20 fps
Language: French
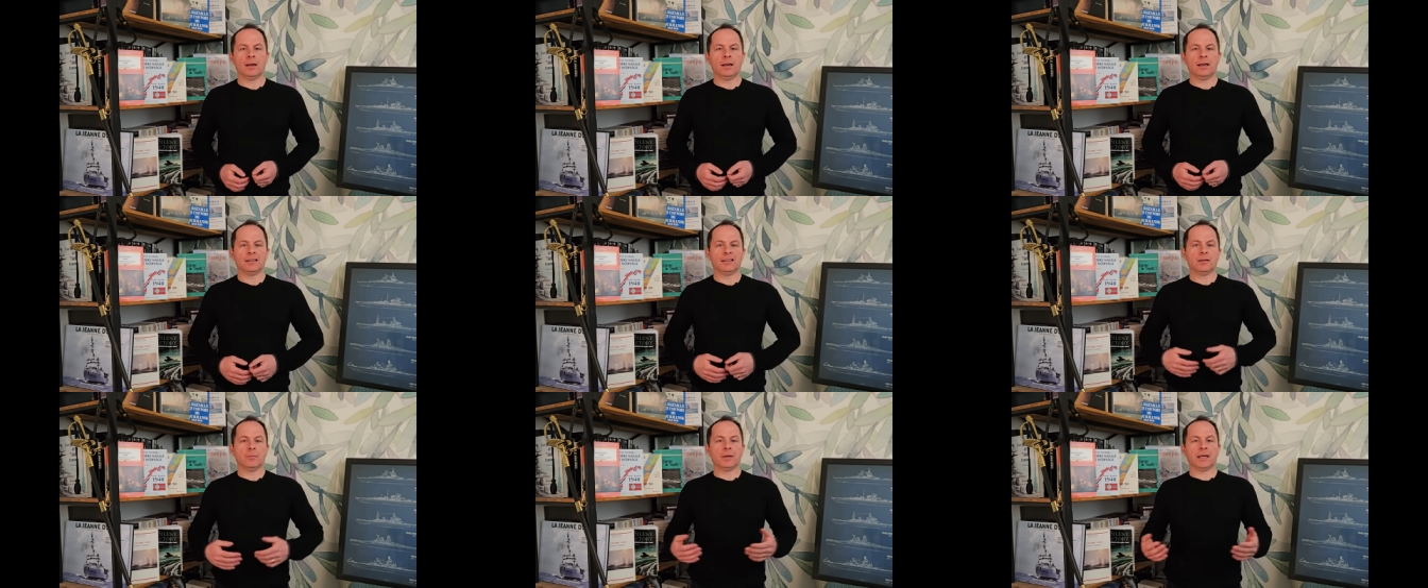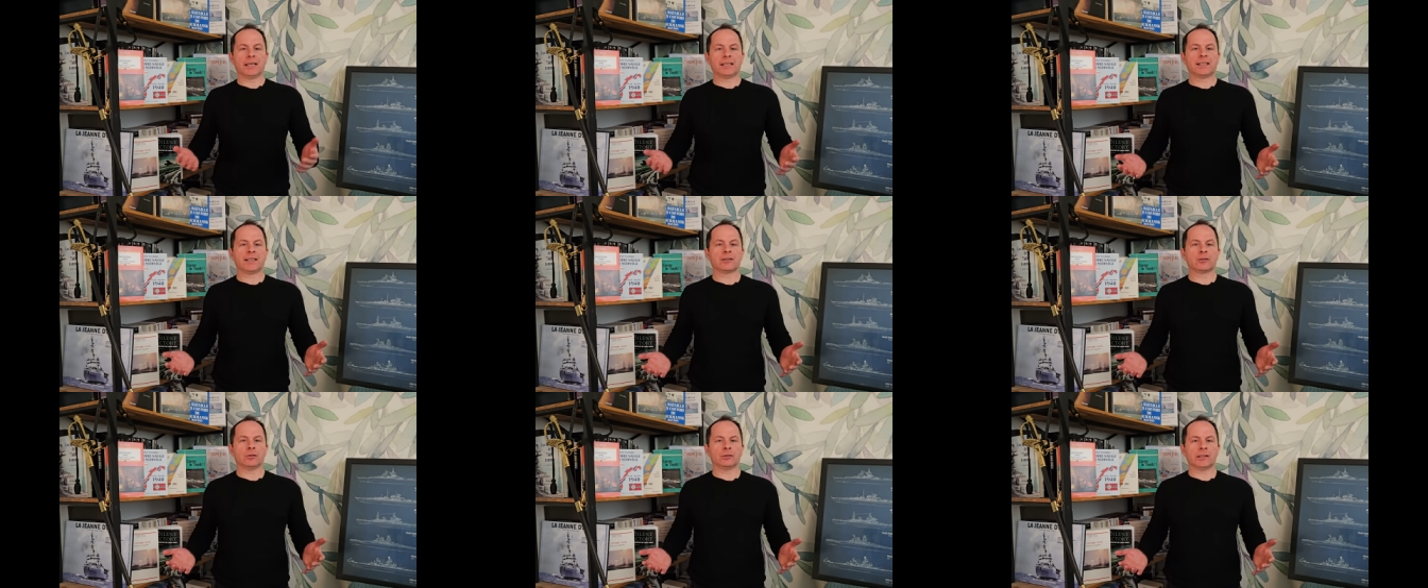Les
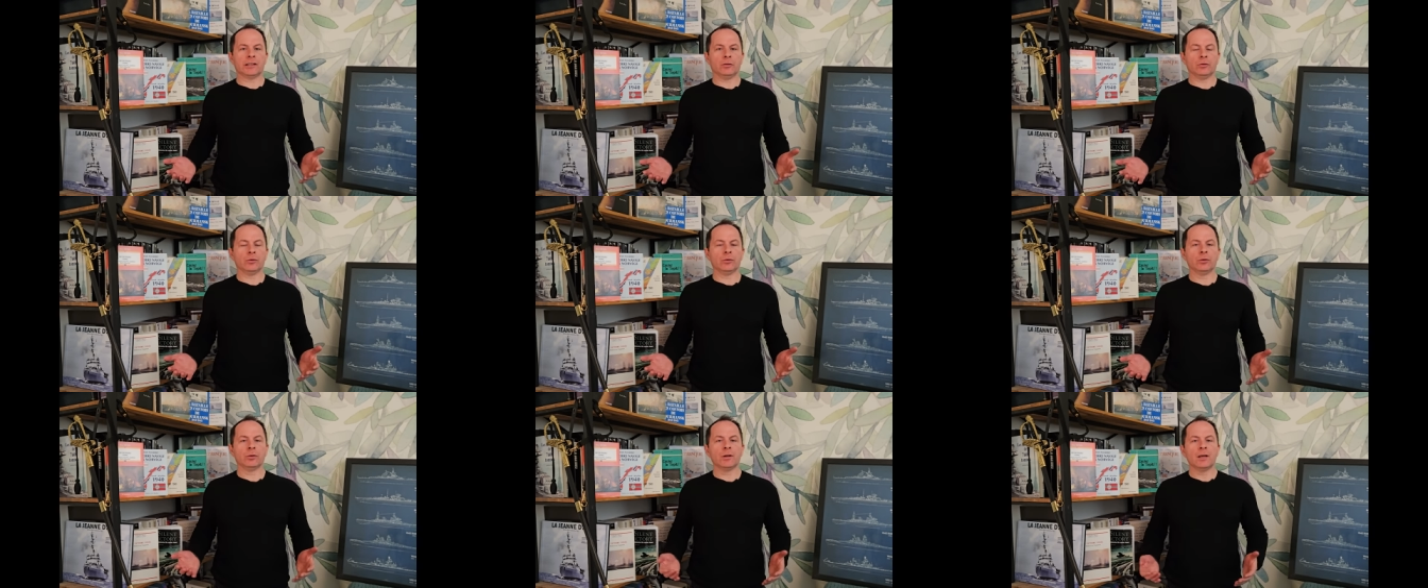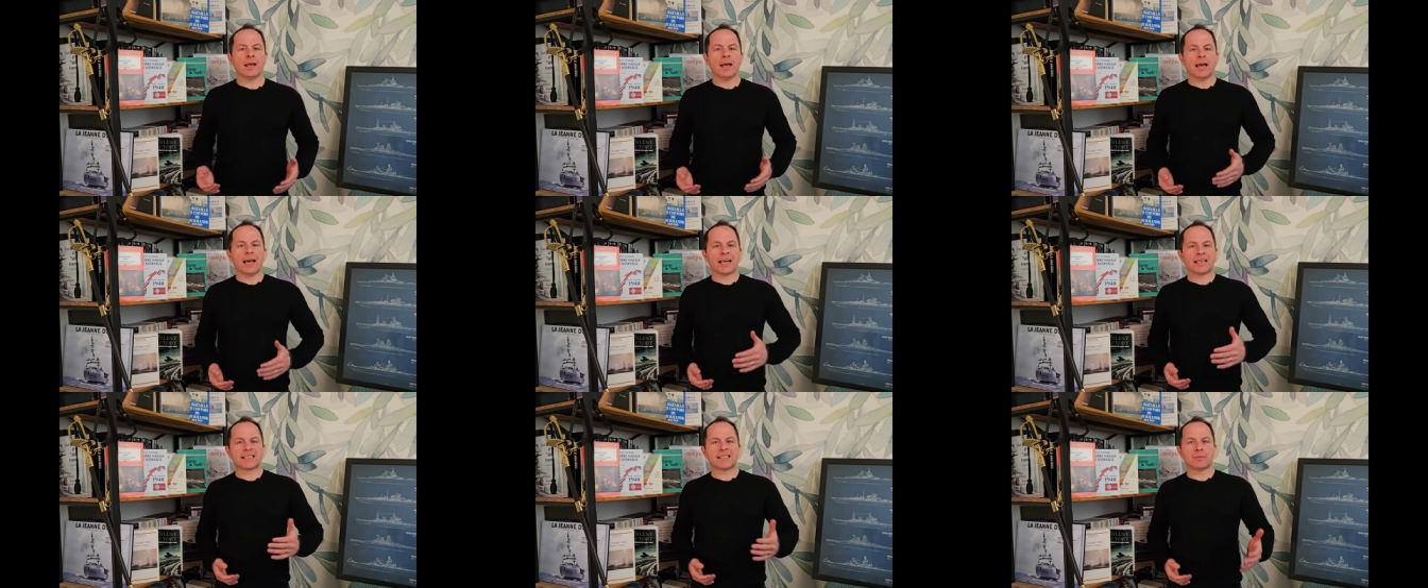Américains, quant à eux,
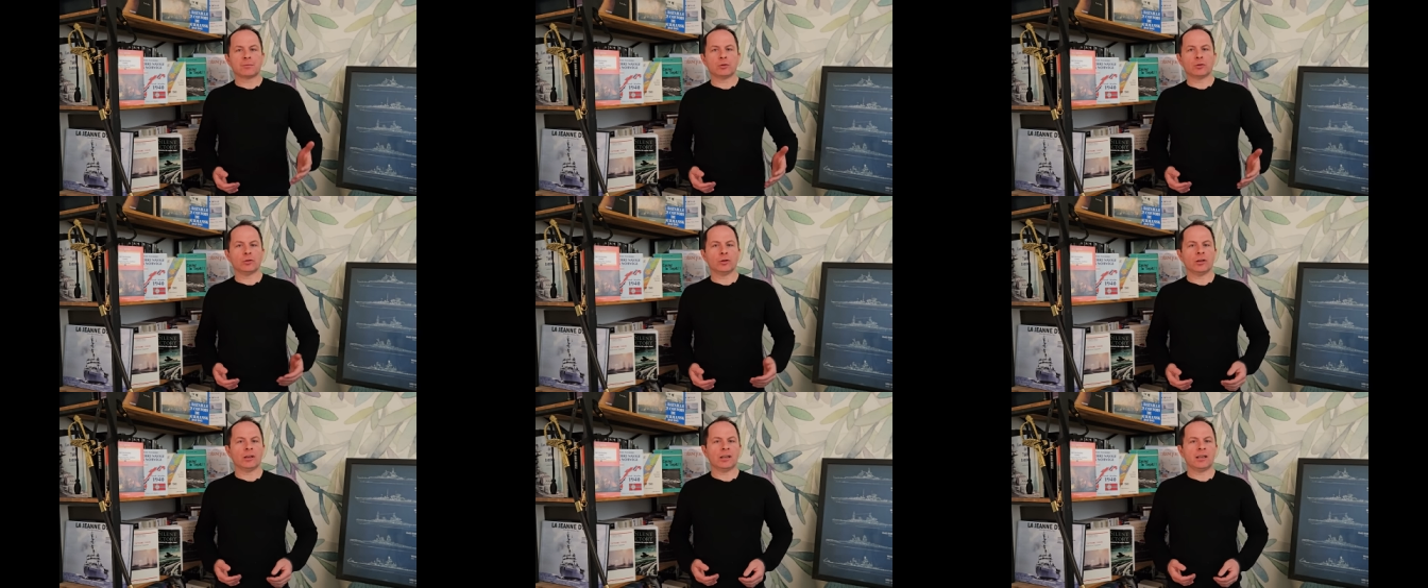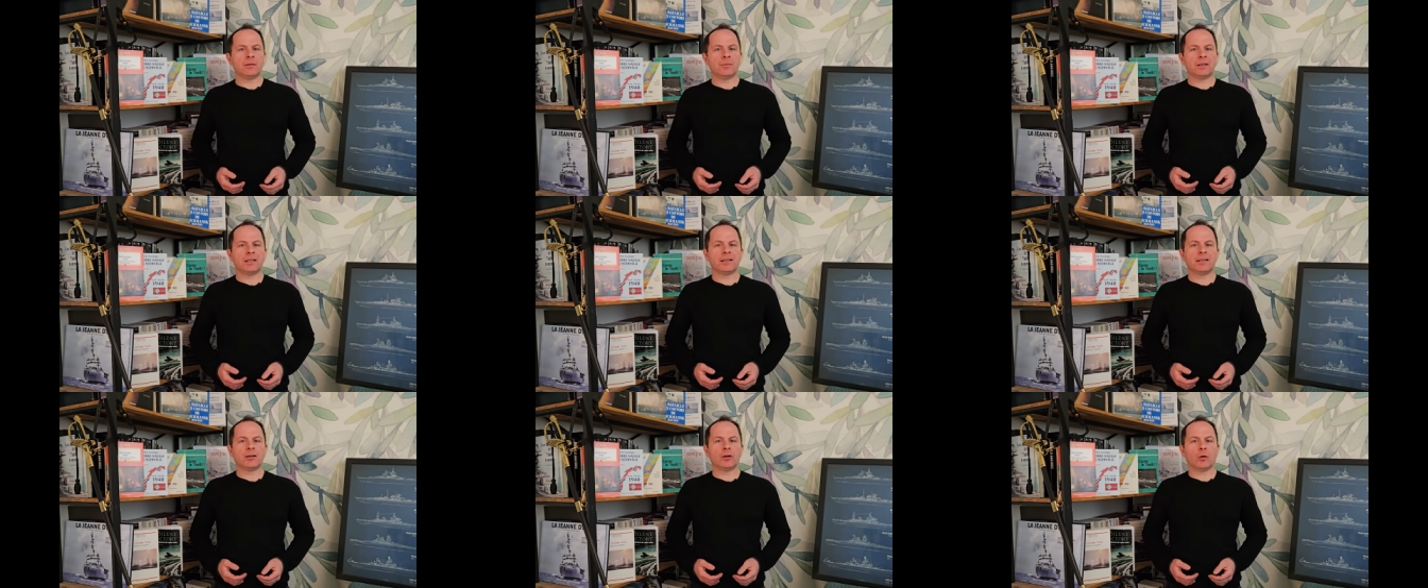acceptent de
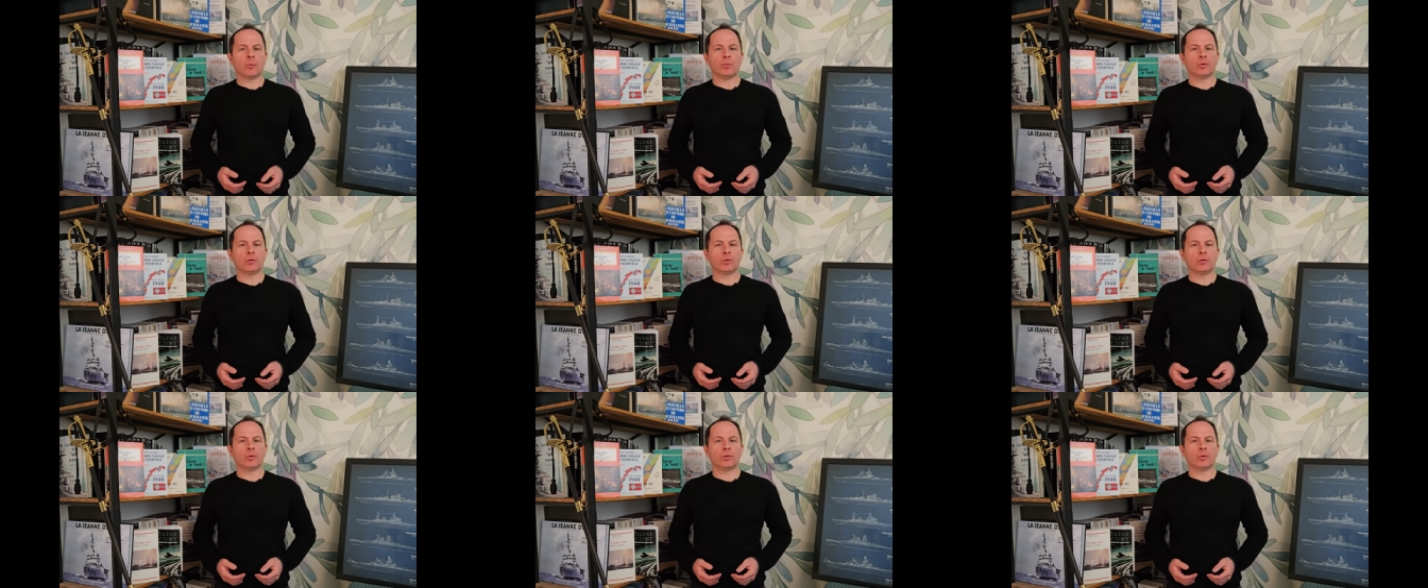limiter leur